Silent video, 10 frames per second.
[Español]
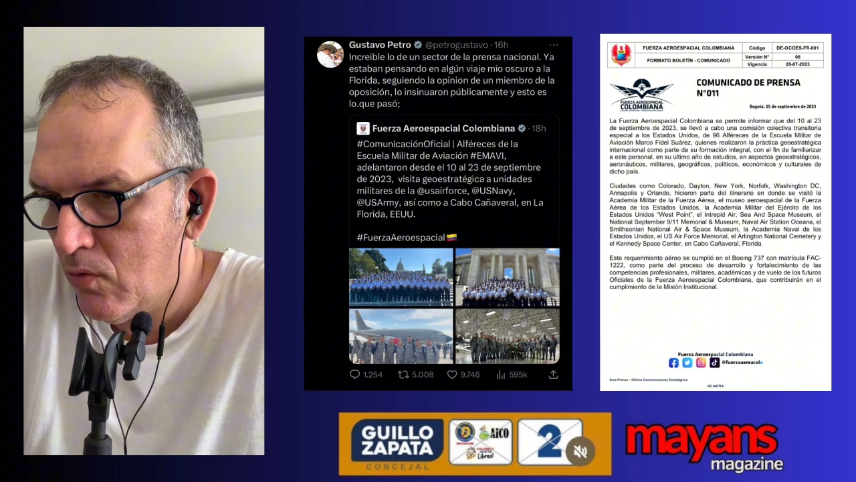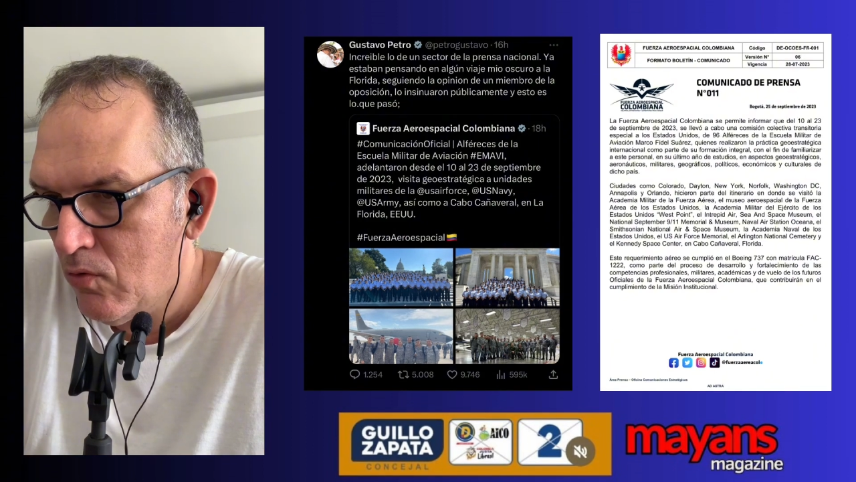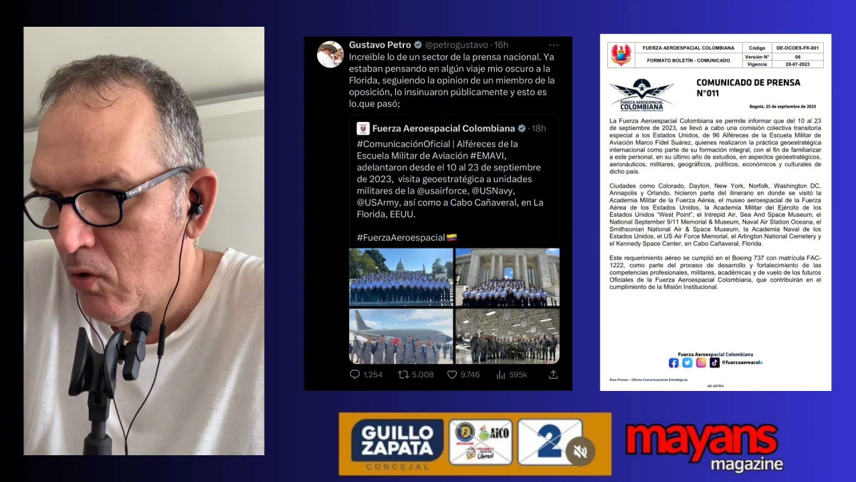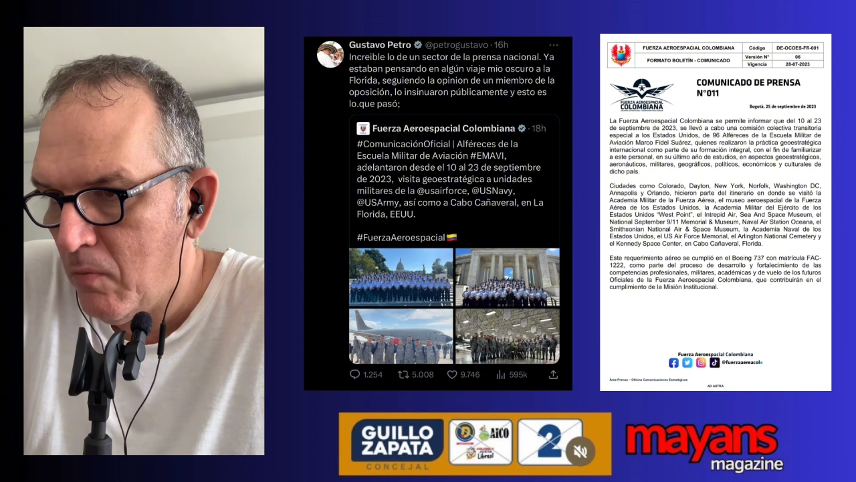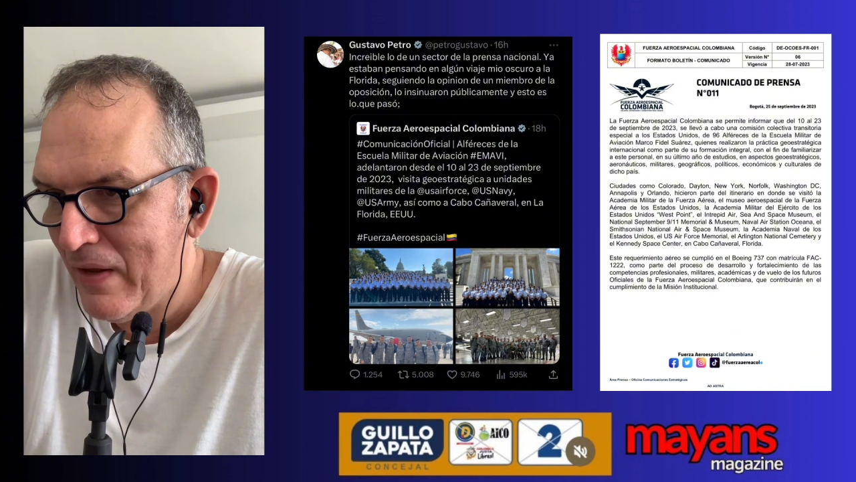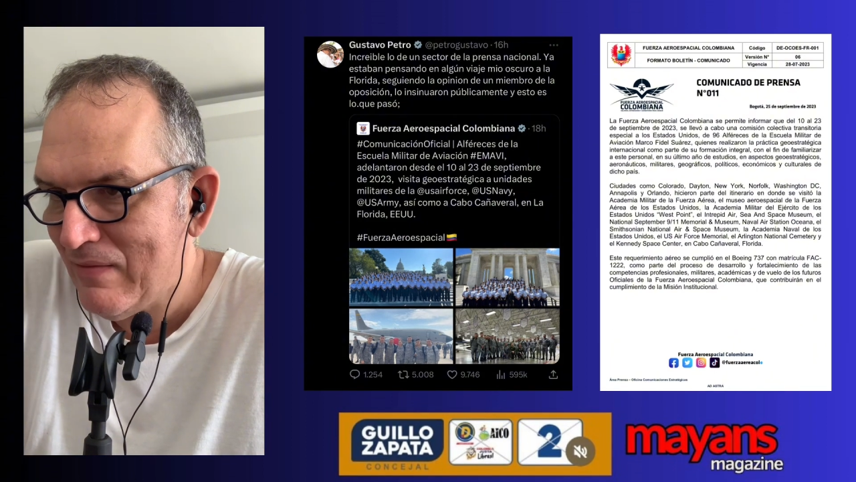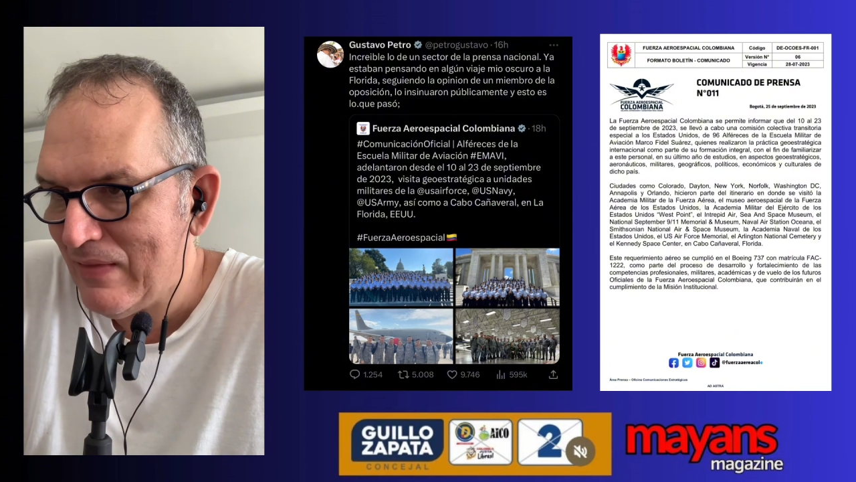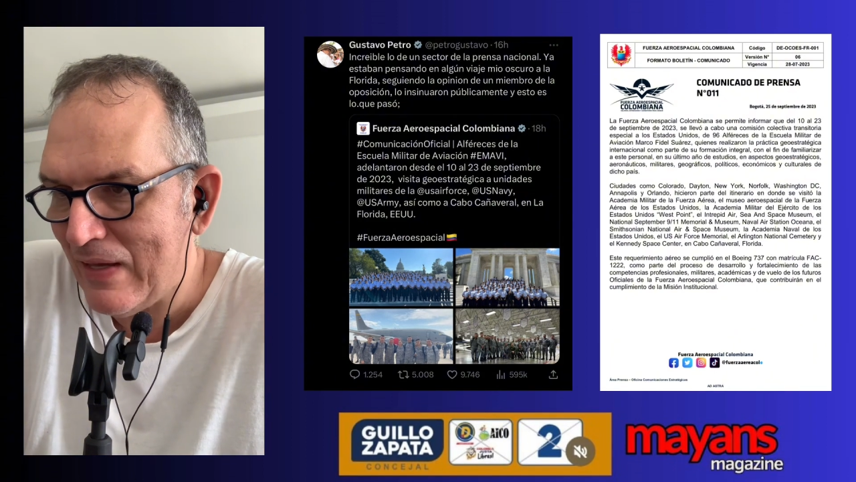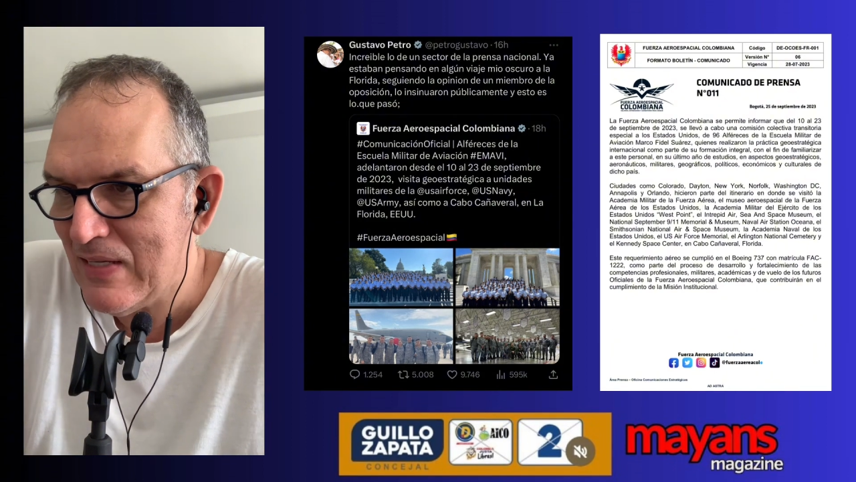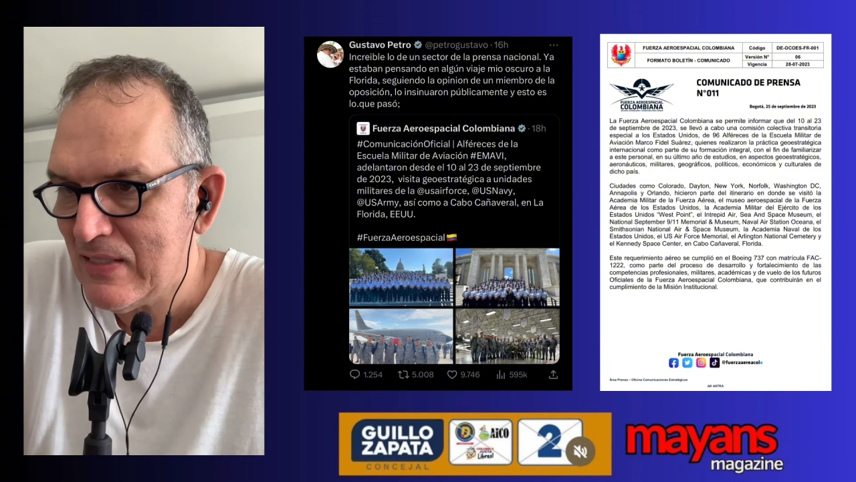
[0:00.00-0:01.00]

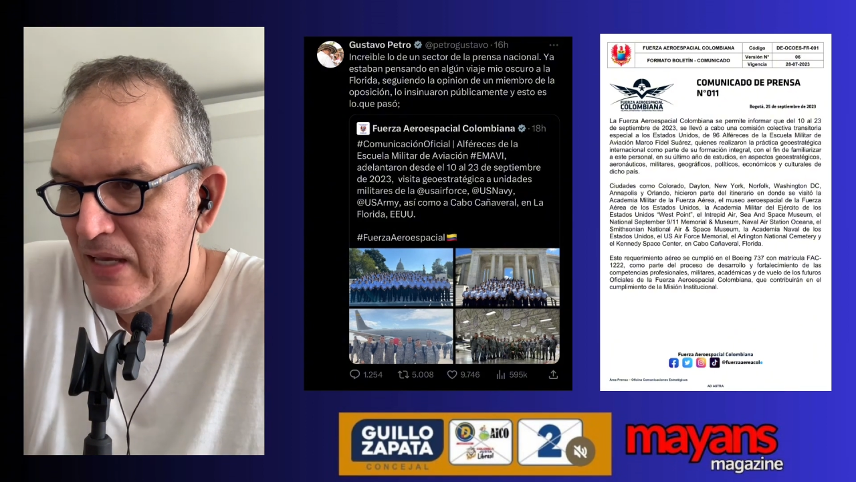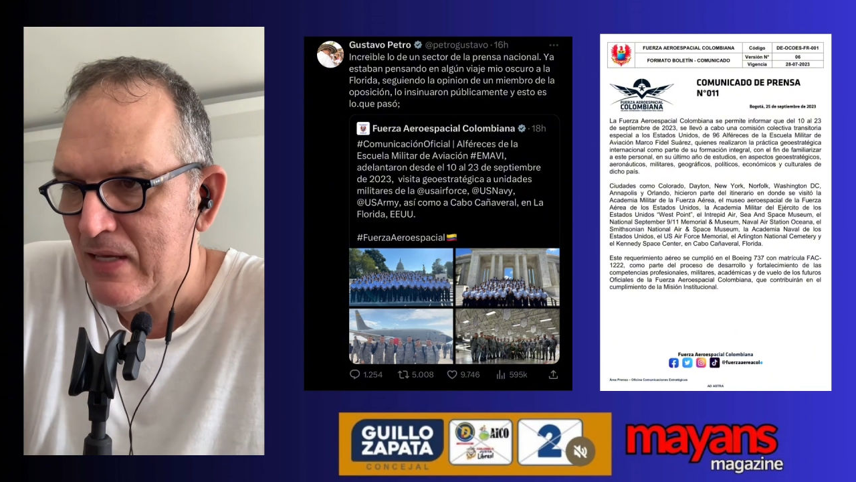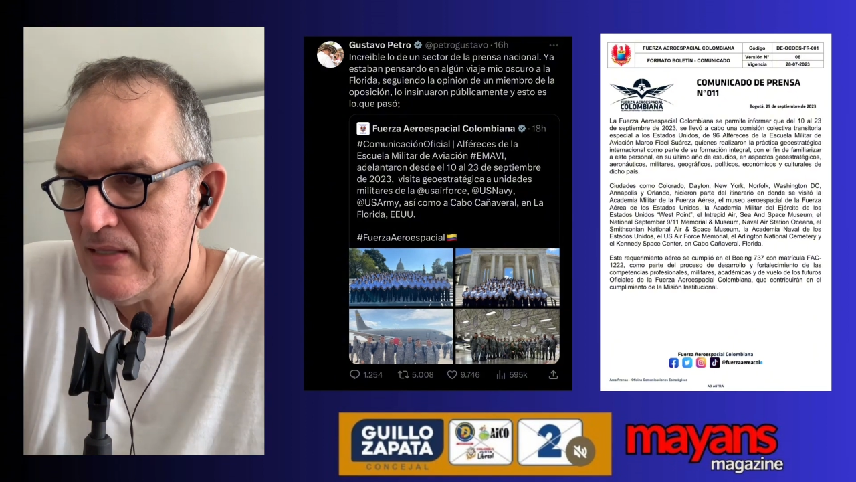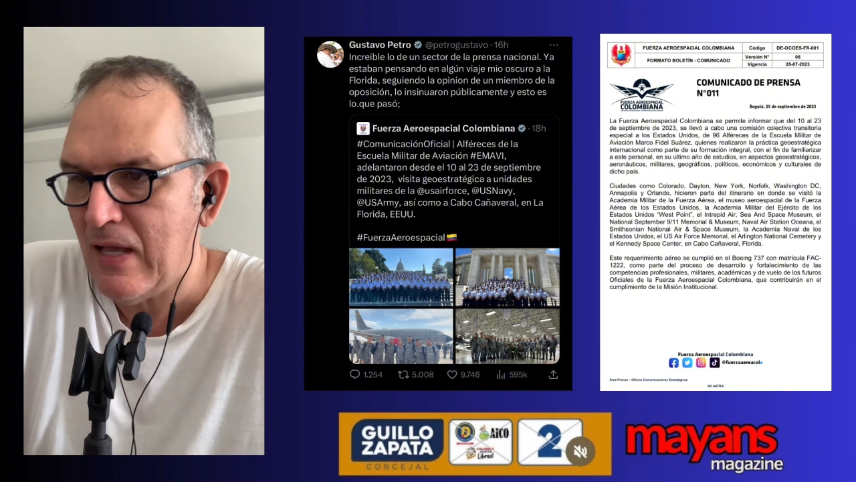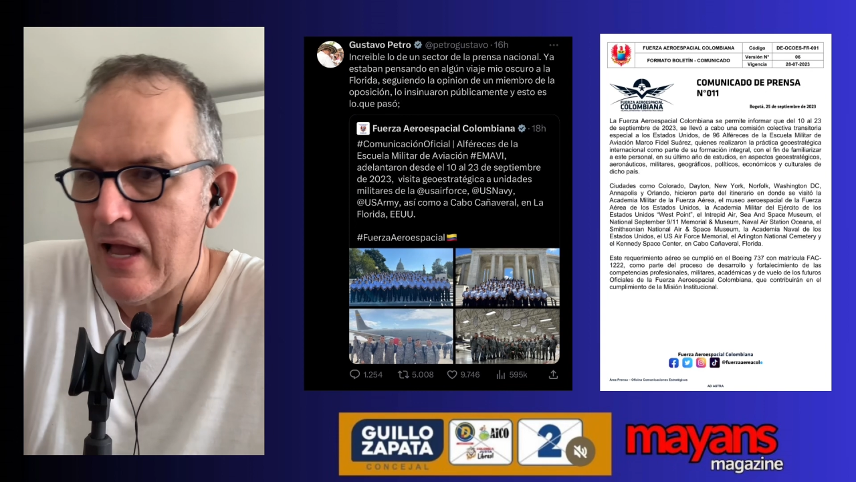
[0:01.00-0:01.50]
96